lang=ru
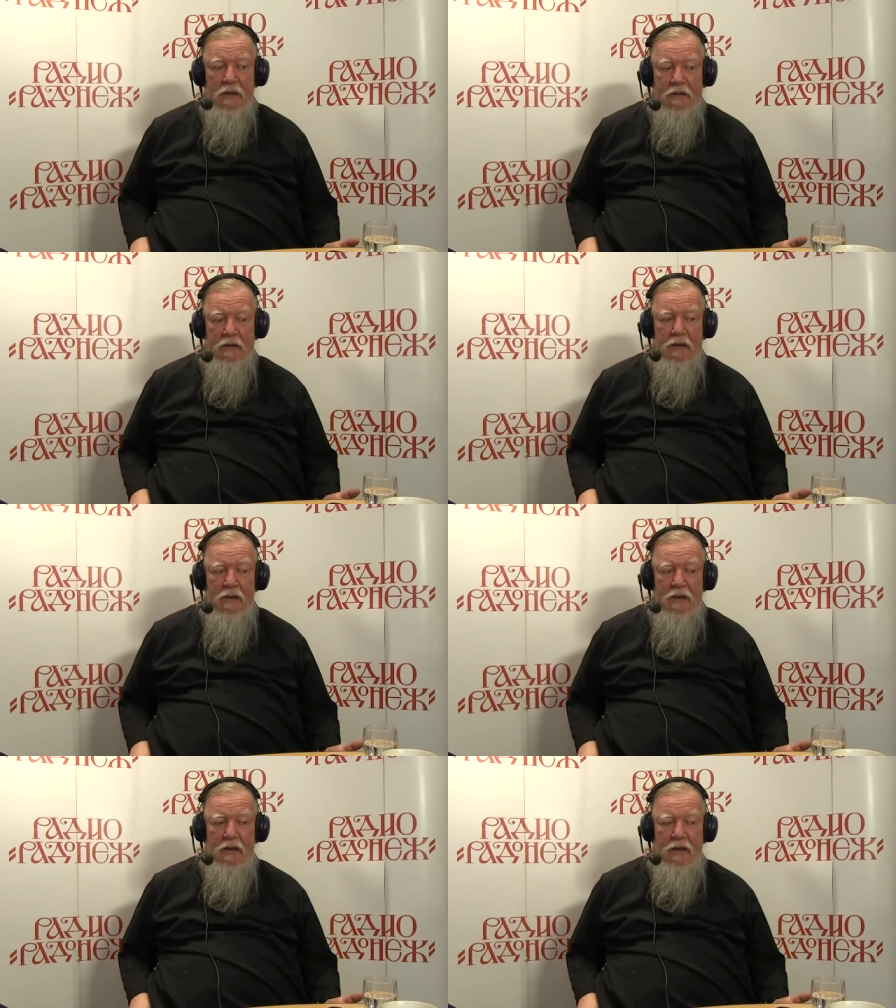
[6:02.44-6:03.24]
раз
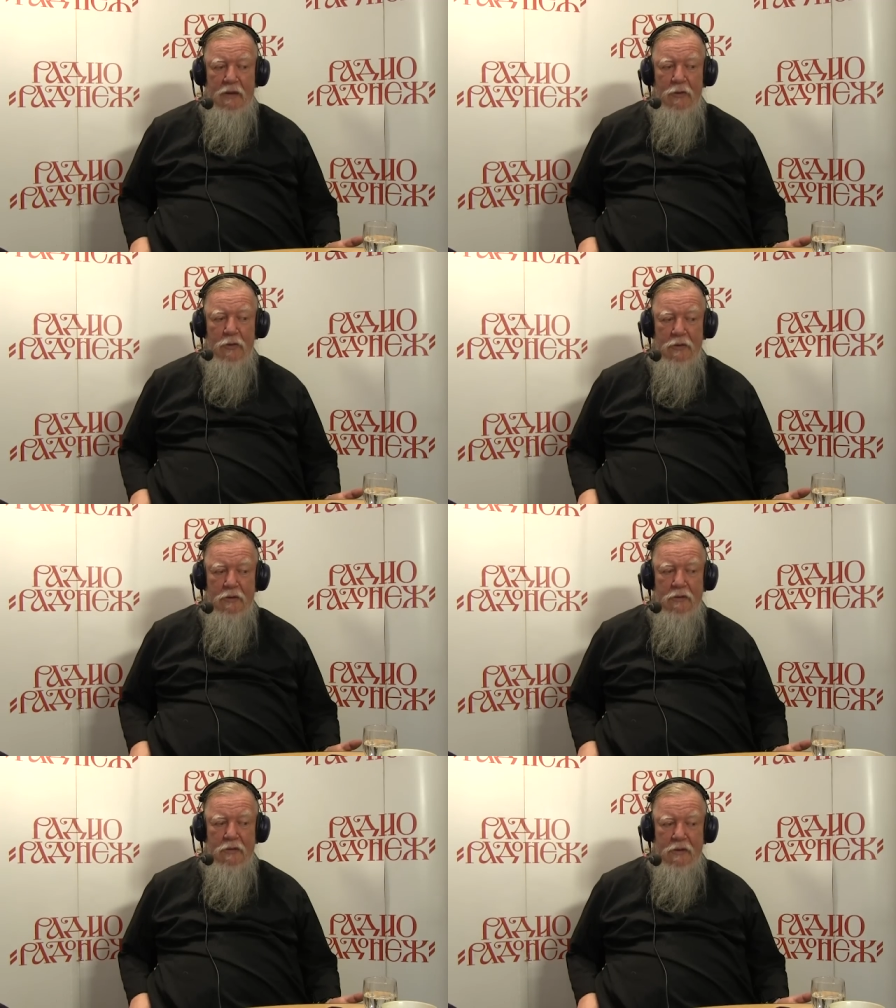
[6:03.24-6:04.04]
и
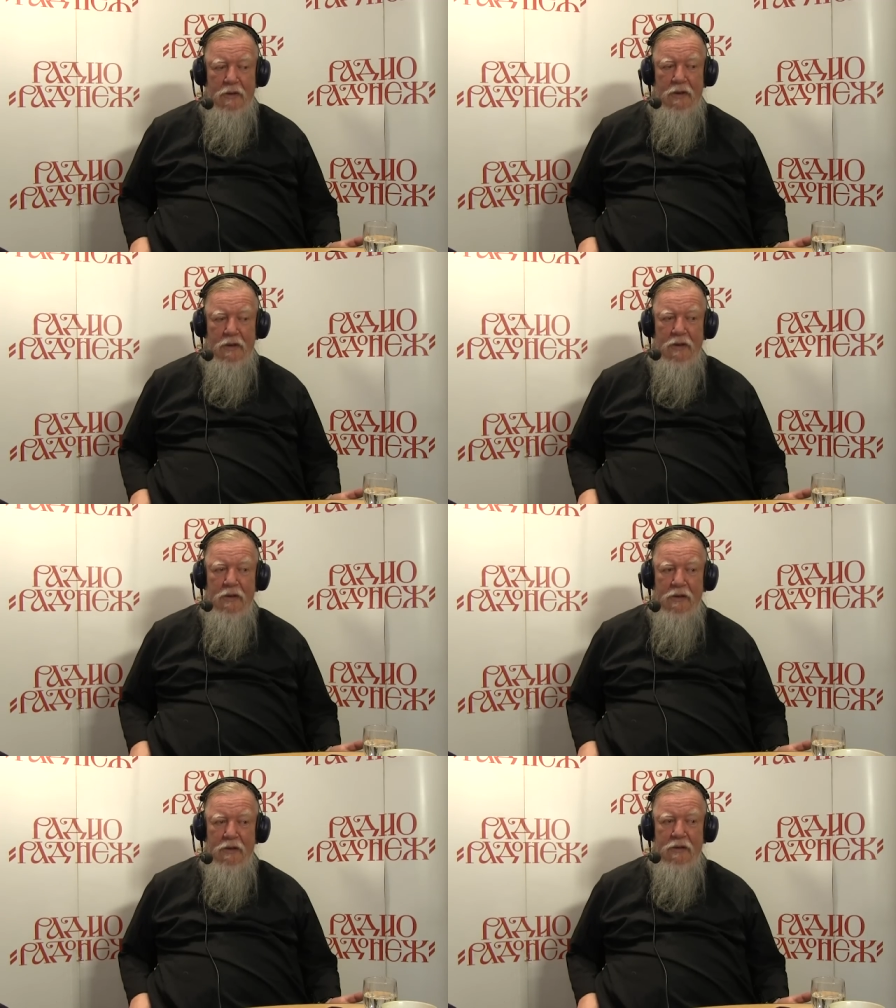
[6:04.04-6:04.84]
он и
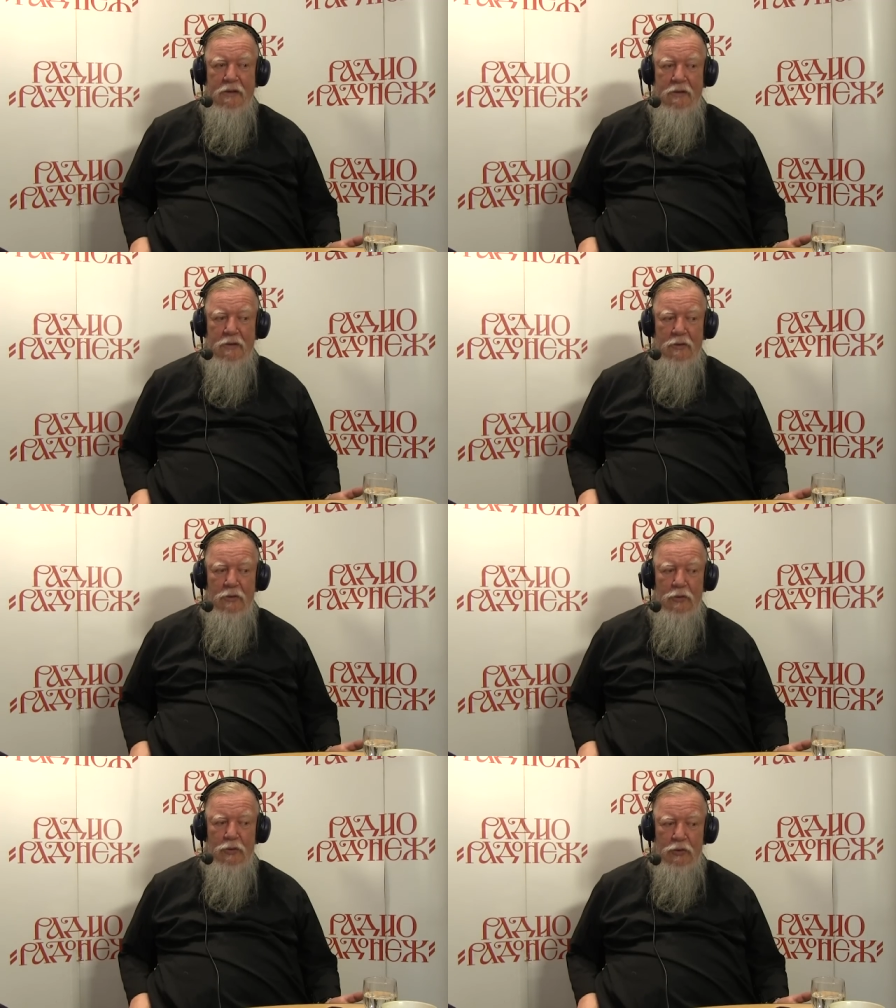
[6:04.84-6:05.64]
делает
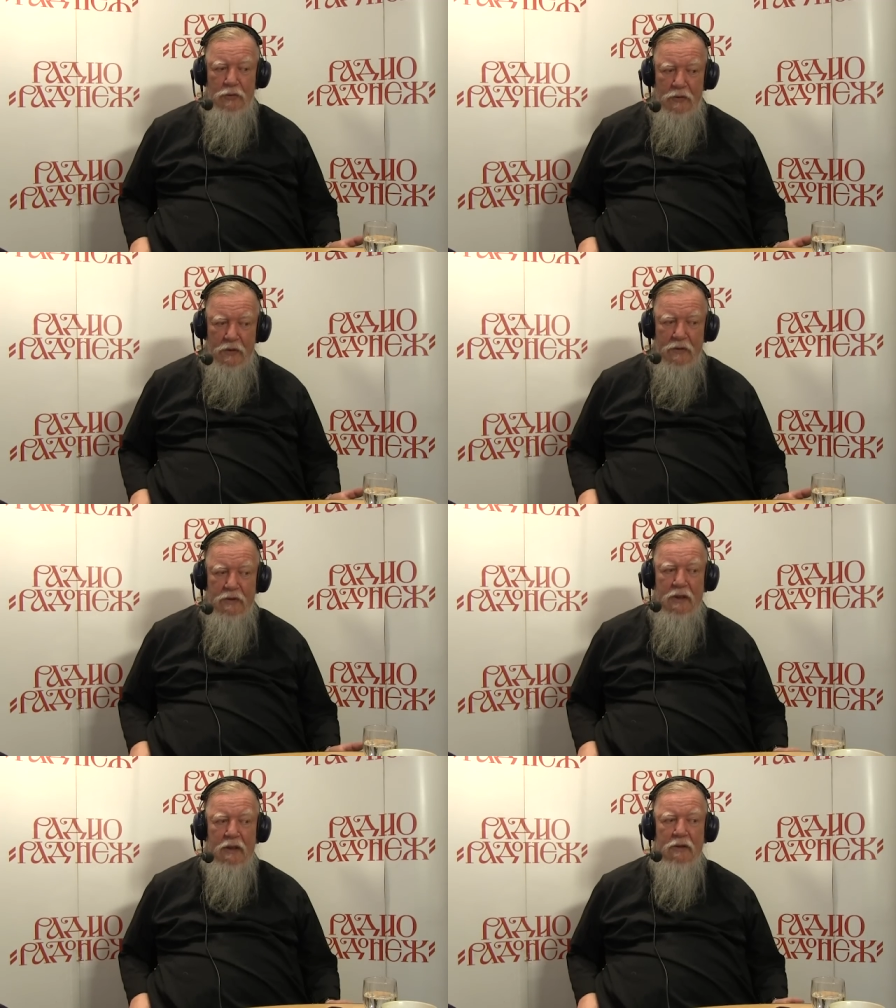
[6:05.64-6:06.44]
ну, тот вывод,